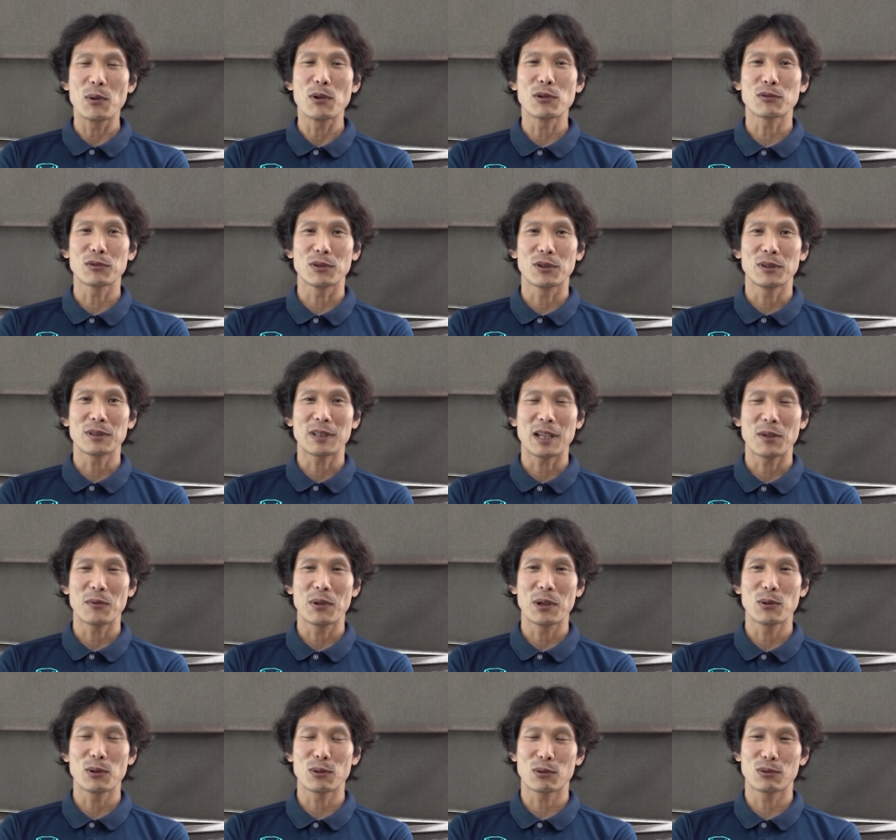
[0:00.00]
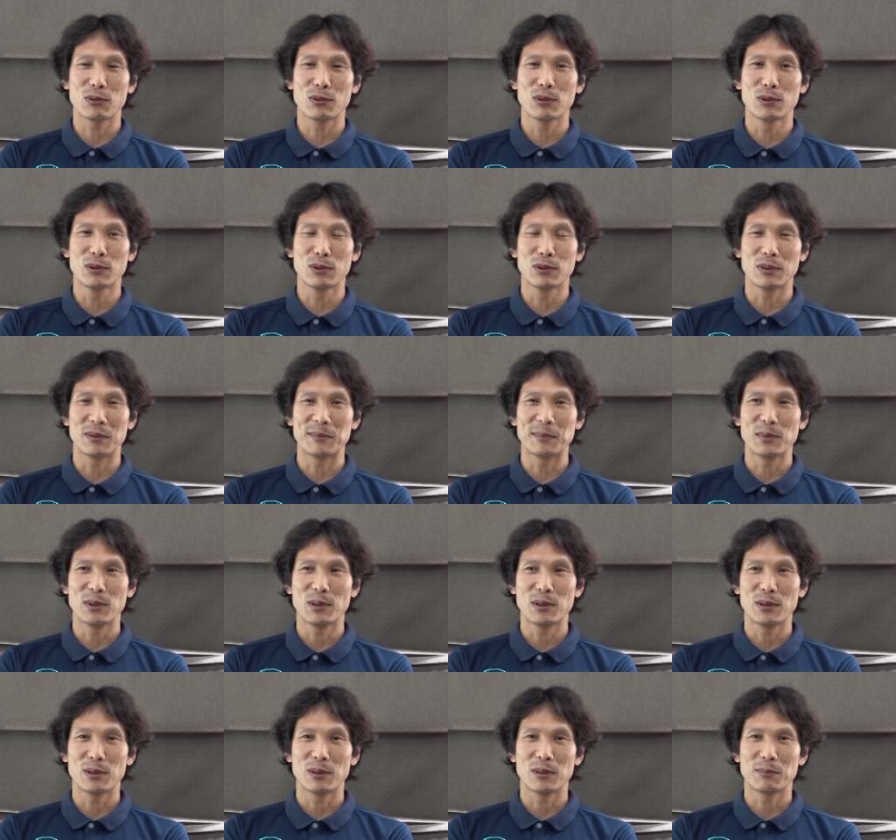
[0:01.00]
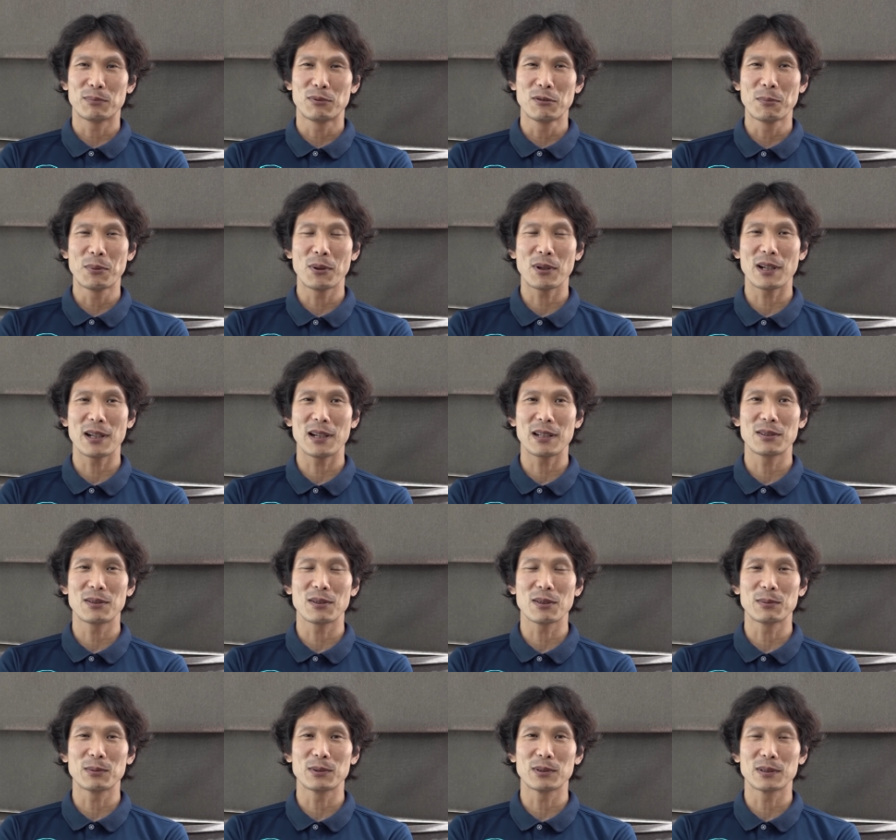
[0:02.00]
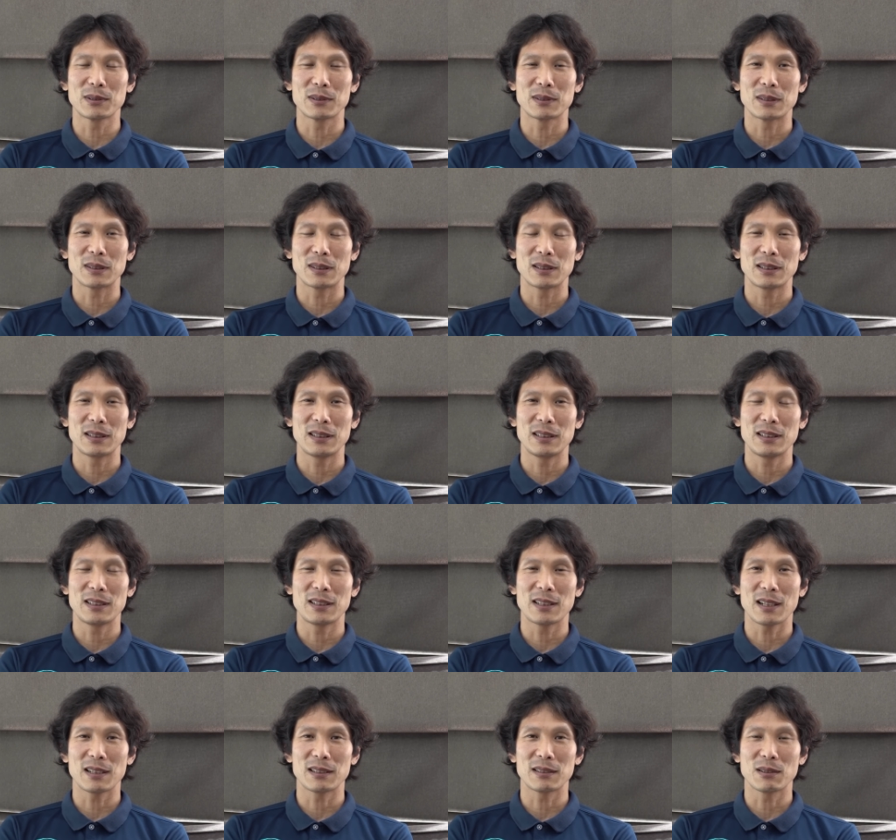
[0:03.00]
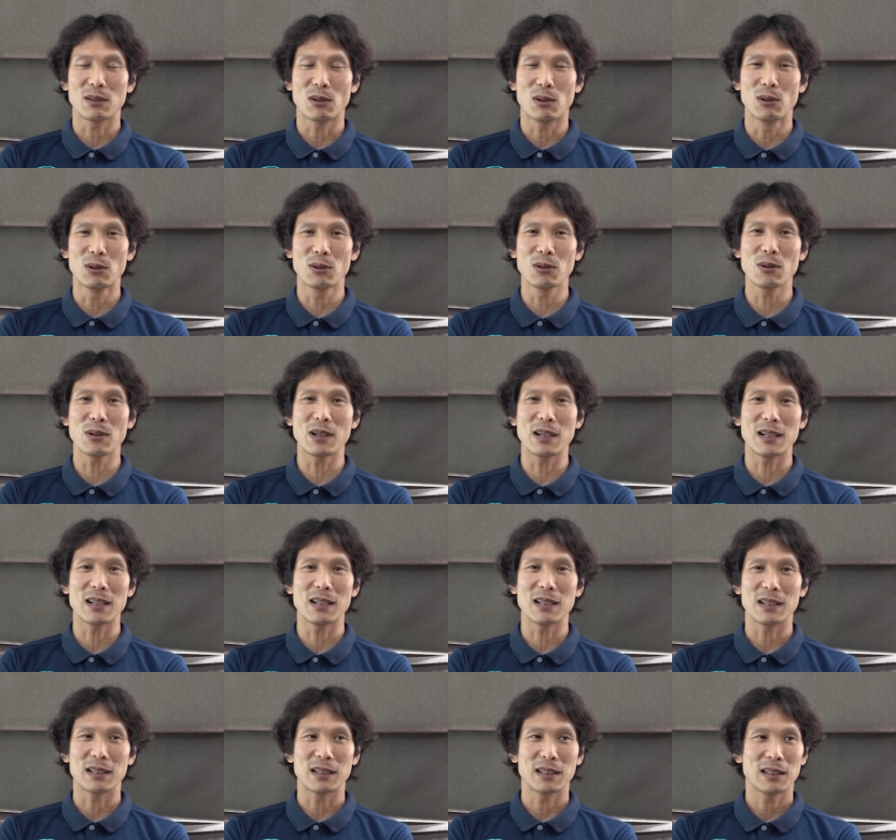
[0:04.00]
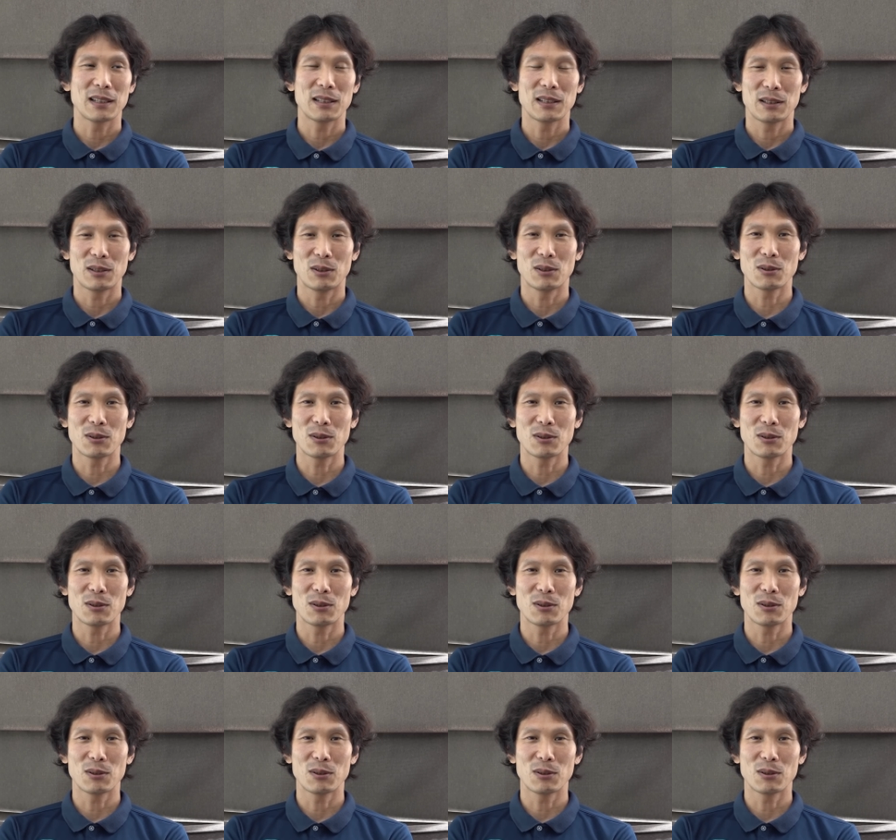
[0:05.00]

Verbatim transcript: Trước tiên thì tôi đã thuộc hết tên của các cầu thủ rồi. Còn về những khó khăn, tôi nghĩ là do vấn đề ngôn ngữ.